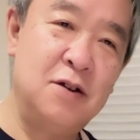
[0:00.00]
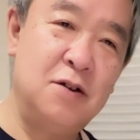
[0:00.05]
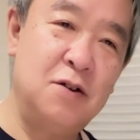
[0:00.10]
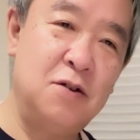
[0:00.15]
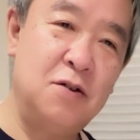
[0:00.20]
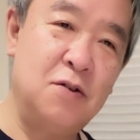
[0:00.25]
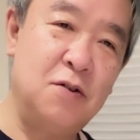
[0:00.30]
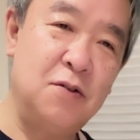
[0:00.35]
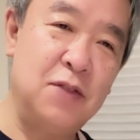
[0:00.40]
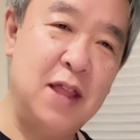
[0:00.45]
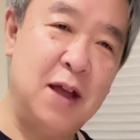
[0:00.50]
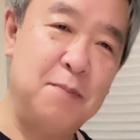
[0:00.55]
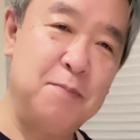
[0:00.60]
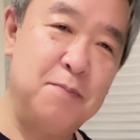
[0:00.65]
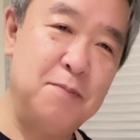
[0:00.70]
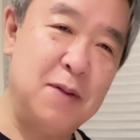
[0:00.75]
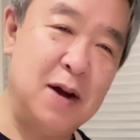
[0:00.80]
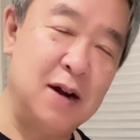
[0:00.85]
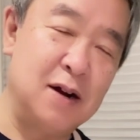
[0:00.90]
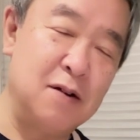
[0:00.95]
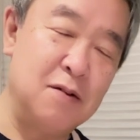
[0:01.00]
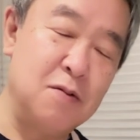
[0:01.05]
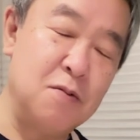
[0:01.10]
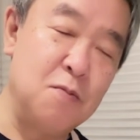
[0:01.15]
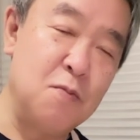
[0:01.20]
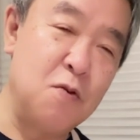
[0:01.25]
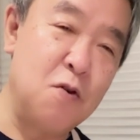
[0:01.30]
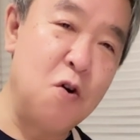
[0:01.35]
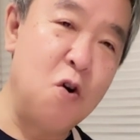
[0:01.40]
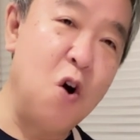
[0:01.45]
โลน้ำมัน
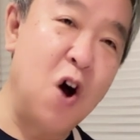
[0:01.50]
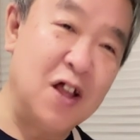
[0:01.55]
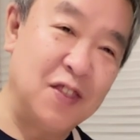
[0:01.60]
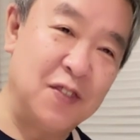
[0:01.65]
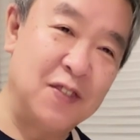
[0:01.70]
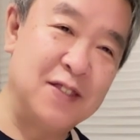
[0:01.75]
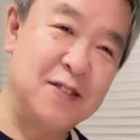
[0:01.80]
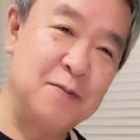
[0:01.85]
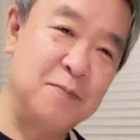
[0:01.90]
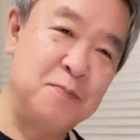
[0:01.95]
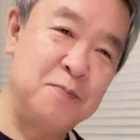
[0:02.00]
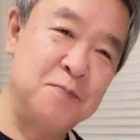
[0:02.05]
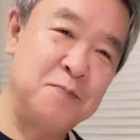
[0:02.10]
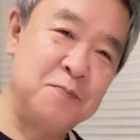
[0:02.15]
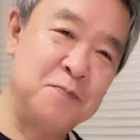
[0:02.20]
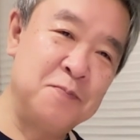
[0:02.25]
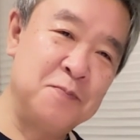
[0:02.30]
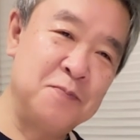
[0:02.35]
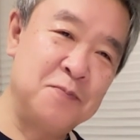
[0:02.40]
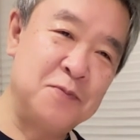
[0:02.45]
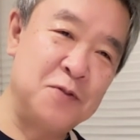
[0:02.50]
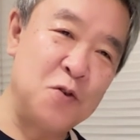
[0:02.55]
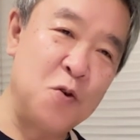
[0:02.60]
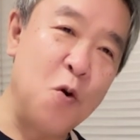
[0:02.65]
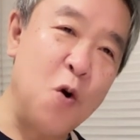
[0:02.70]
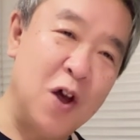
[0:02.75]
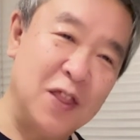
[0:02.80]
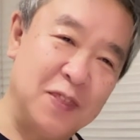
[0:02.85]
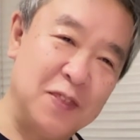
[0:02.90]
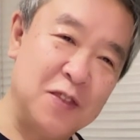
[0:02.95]
งวดง
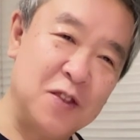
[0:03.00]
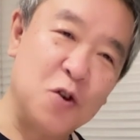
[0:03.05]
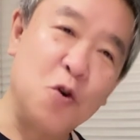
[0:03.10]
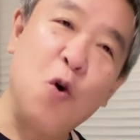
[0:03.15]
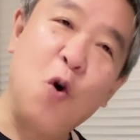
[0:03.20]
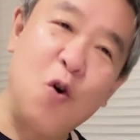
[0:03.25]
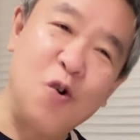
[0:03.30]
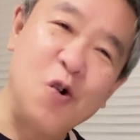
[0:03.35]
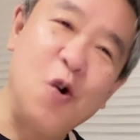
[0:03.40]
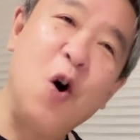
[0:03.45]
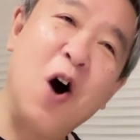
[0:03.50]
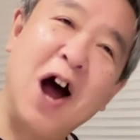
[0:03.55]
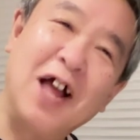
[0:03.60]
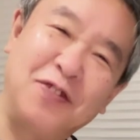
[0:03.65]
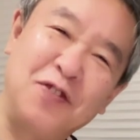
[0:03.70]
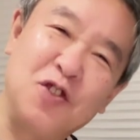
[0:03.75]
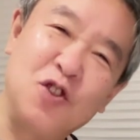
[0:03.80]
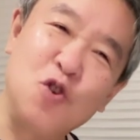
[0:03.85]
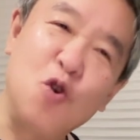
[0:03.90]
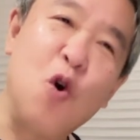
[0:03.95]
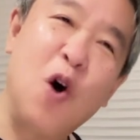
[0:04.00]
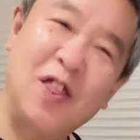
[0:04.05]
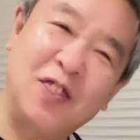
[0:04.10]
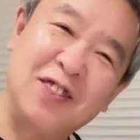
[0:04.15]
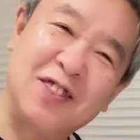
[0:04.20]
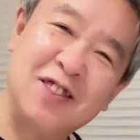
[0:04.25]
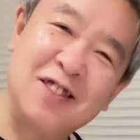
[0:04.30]
วดงวด งวด งวด